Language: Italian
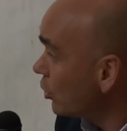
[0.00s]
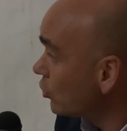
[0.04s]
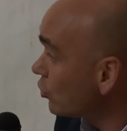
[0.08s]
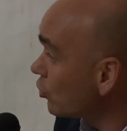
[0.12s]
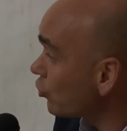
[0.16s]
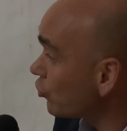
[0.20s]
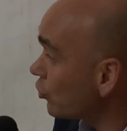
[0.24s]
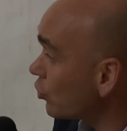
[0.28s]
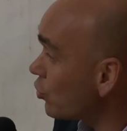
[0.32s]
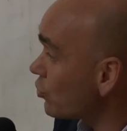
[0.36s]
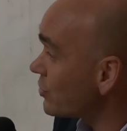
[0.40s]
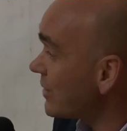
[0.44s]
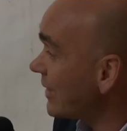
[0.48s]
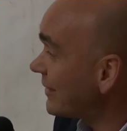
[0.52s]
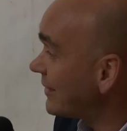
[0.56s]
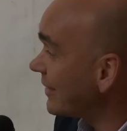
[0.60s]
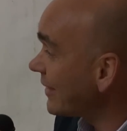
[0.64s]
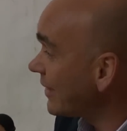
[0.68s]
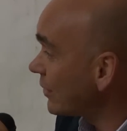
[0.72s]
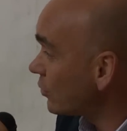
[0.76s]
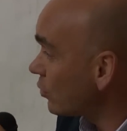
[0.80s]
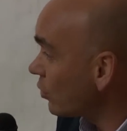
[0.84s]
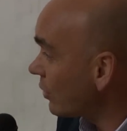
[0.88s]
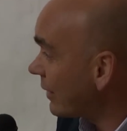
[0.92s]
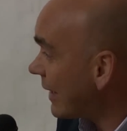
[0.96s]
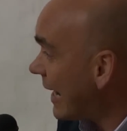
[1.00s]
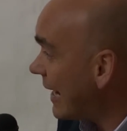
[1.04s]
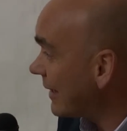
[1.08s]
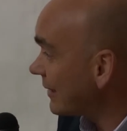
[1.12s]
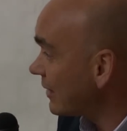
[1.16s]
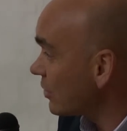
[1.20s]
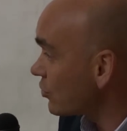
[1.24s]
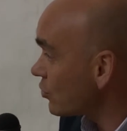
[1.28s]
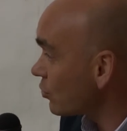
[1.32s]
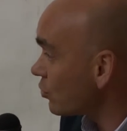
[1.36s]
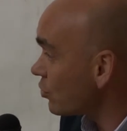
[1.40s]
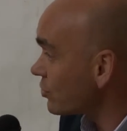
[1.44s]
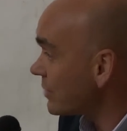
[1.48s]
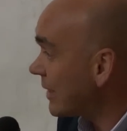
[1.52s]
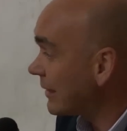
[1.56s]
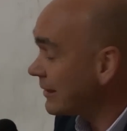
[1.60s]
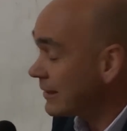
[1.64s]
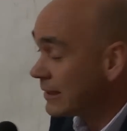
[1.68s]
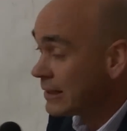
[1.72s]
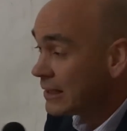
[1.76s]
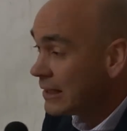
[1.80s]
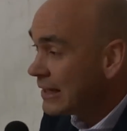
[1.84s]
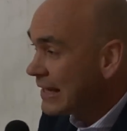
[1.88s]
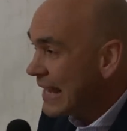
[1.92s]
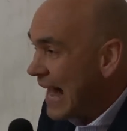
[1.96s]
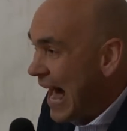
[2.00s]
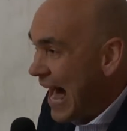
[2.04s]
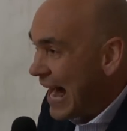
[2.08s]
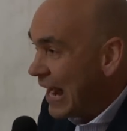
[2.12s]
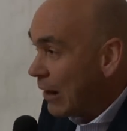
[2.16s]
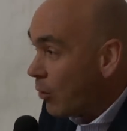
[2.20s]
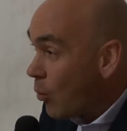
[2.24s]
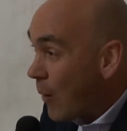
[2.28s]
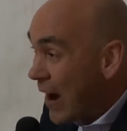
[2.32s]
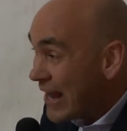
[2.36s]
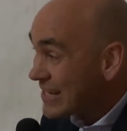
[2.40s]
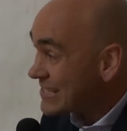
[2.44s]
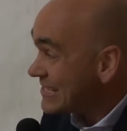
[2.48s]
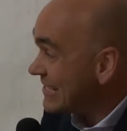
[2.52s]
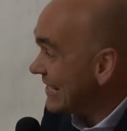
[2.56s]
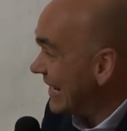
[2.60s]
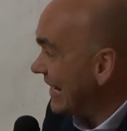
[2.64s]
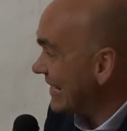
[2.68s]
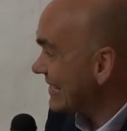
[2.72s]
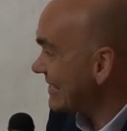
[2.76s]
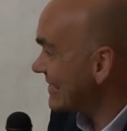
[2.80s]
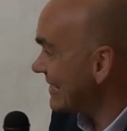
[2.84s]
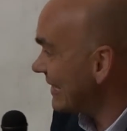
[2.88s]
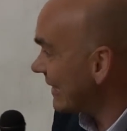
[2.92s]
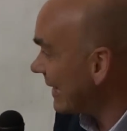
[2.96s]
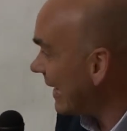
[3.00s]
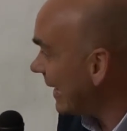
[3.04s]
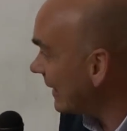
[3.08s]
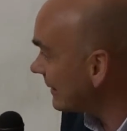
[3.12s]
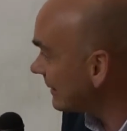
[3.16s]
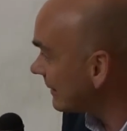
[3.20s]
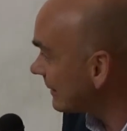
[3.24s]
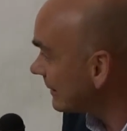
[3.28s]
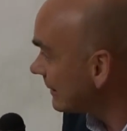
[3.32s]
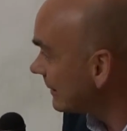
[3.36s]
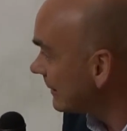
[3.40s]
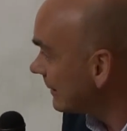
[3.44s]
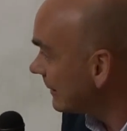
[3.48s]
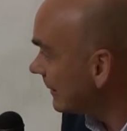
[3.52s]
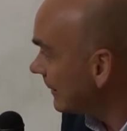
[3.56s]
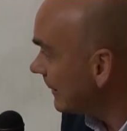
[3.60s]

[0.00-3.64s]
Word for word: non sono stati ritoccati, sono stati quasi azzerati